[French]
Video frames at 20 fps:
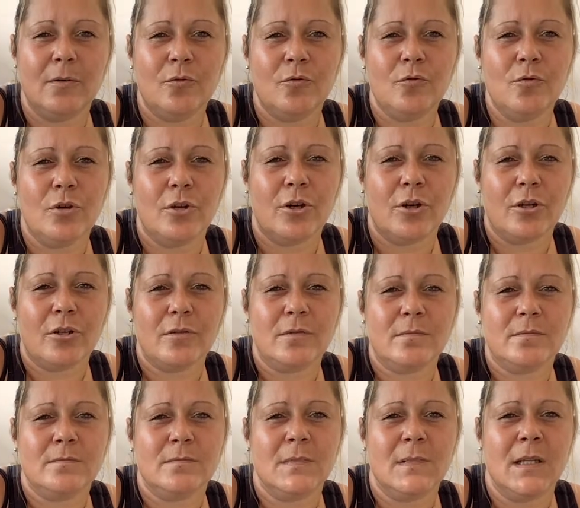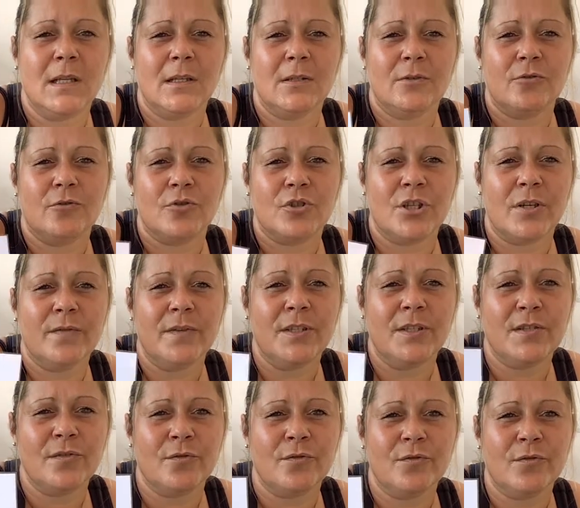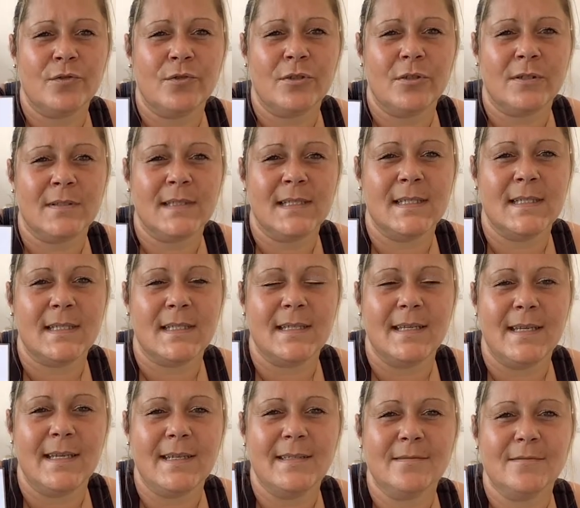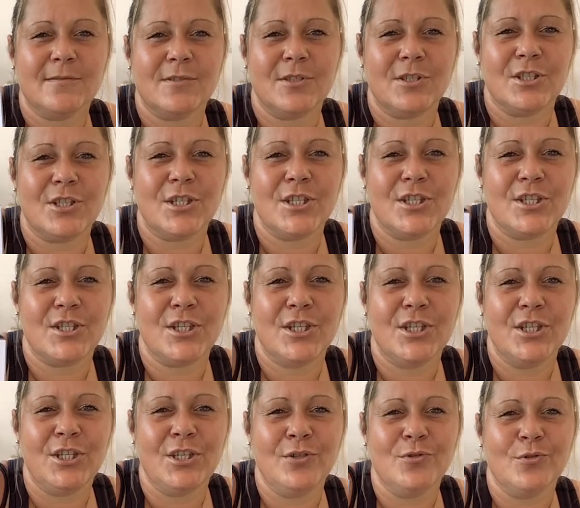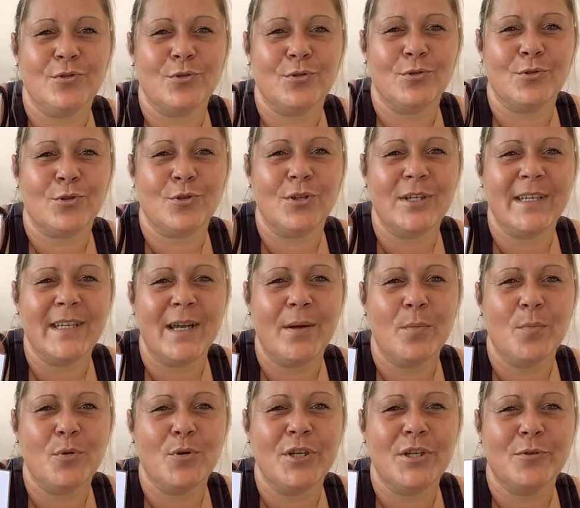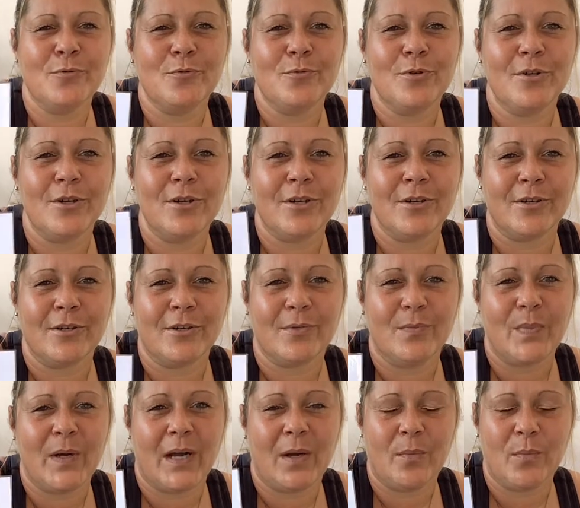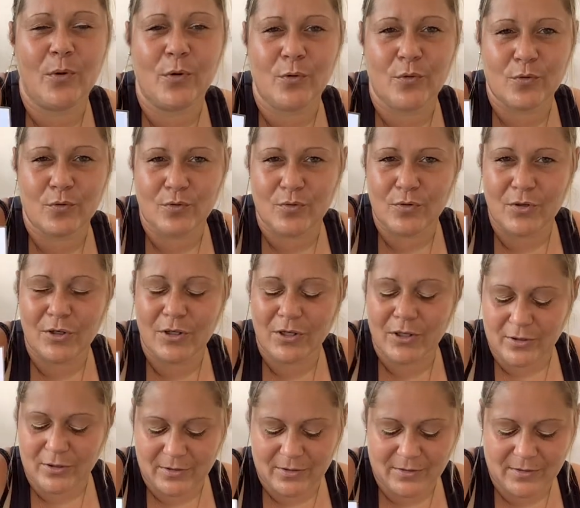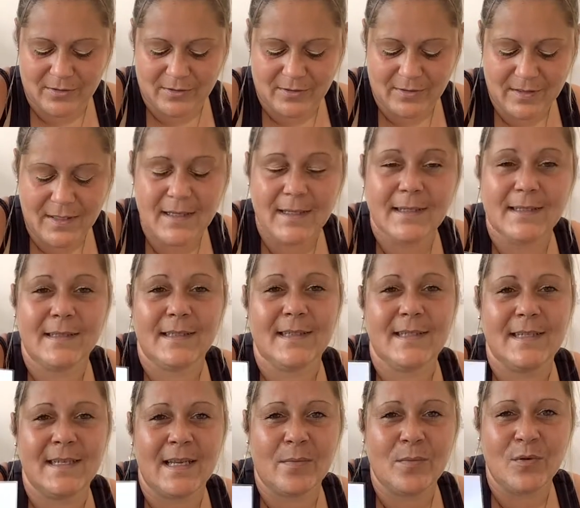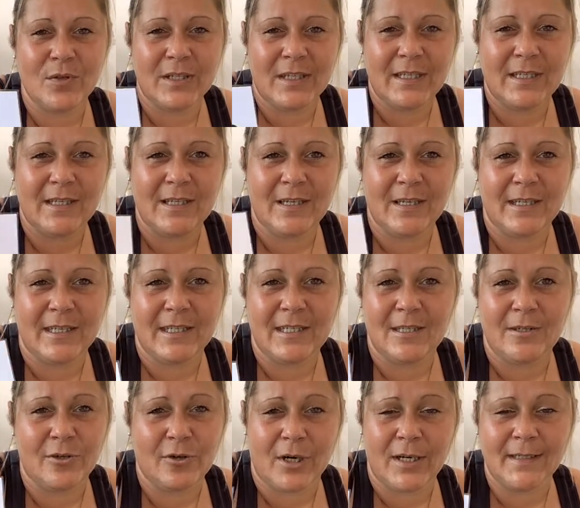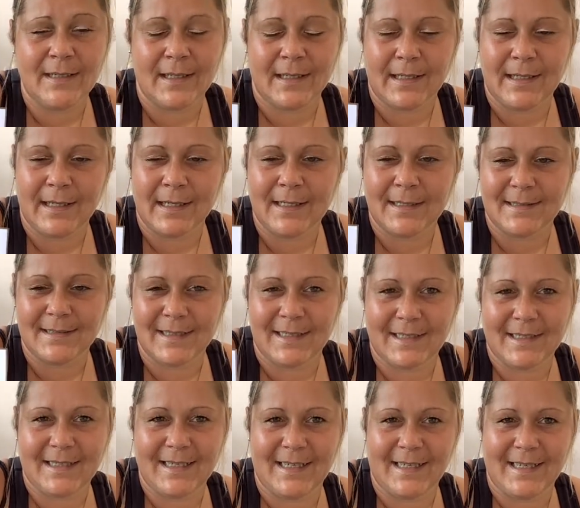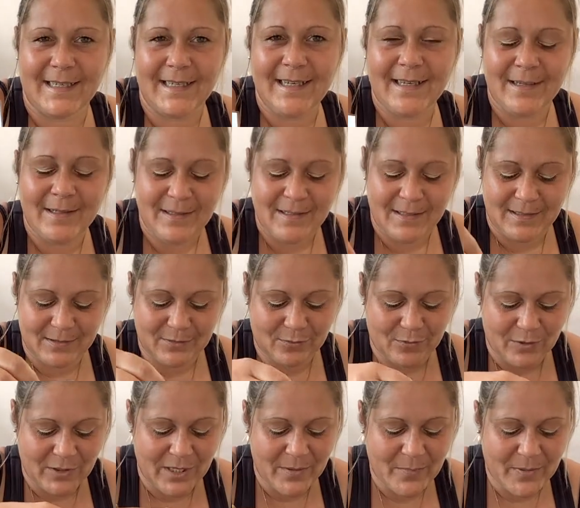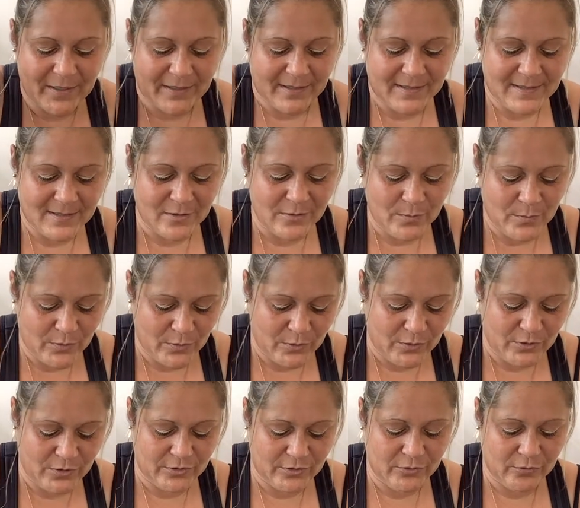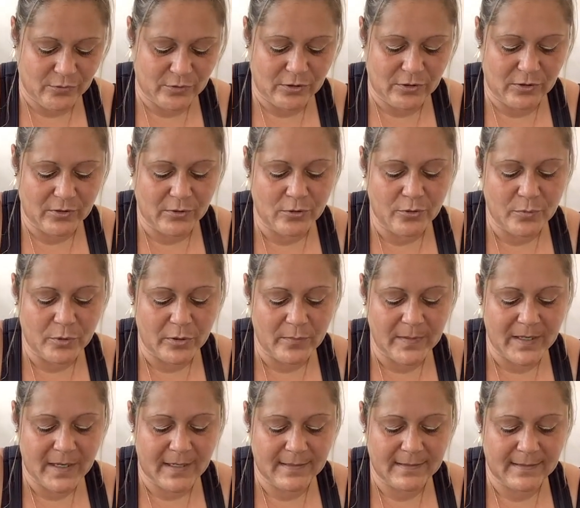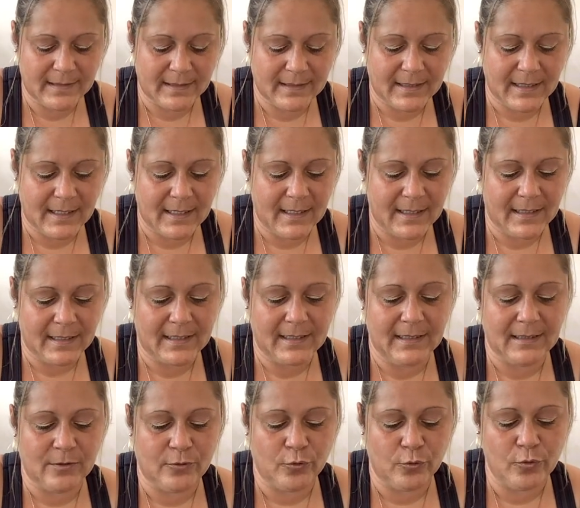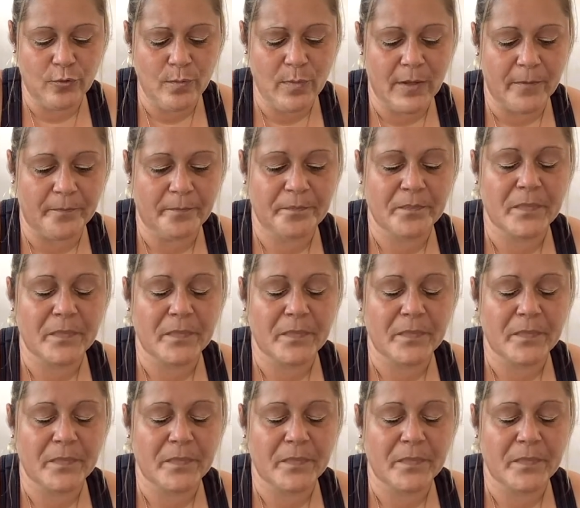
couleurs. Donc j'avais des autocollants Disney, j'ai essayé de, relier un peu les couleurs euh, par rapport aux couleurs euh, des diamants qu'il qui y aura derrière l'intercalaire. Donc là par exemple, euh, donc, le premier intercalaire est dôme,